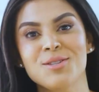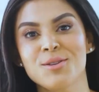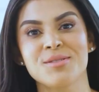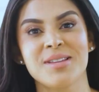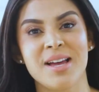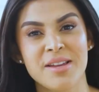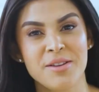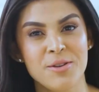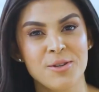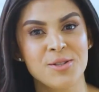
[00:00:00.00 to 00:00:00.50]

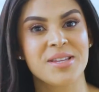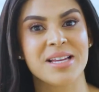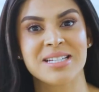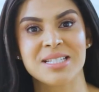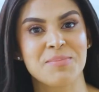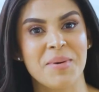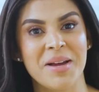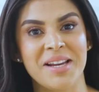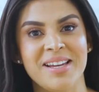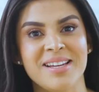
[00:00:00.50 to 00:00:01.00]
estos años de
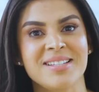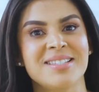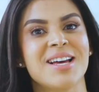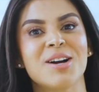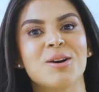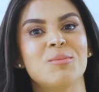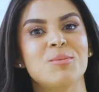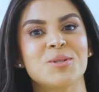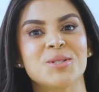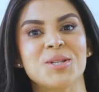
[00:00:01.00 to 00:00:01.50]

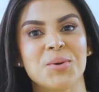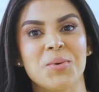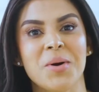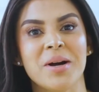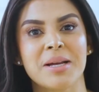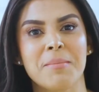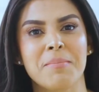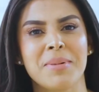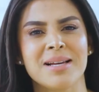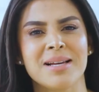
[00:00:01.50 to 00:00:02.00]
experiencia como cirujana